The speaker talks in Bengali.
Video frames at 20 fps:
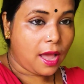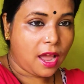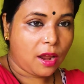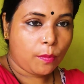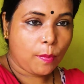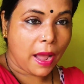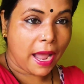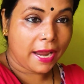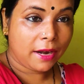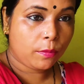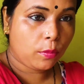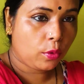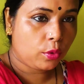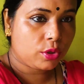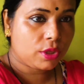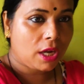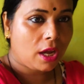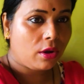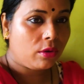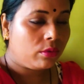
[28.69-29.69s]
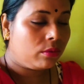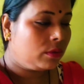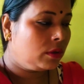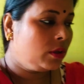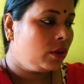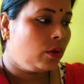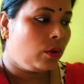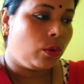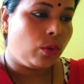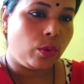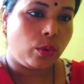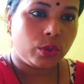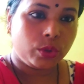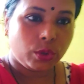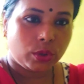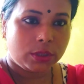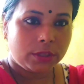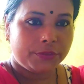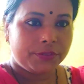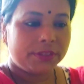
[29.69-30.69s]
আর ভাইয়ের বউটাও ও
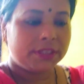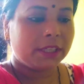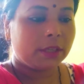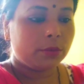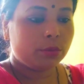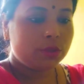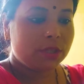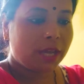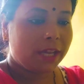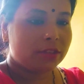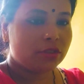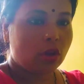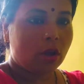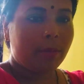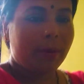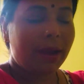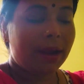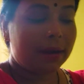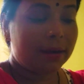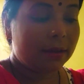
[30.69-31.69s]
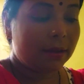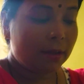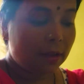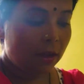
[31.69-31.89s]
তো টিফিনটা গুছায় সবার